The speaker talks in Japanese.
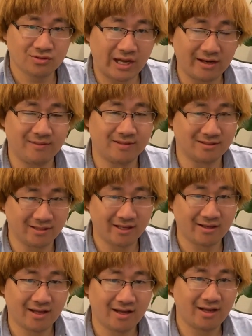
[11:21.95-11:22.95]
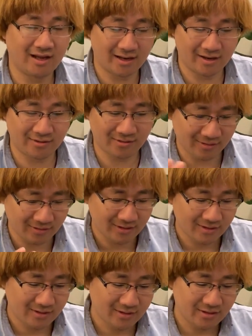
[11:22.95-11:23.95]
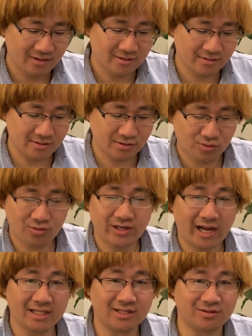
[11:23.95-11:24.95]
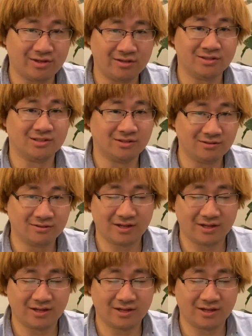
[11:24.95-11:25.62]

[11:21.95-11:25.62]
ありますねあのそこに入ってくれるんですよ、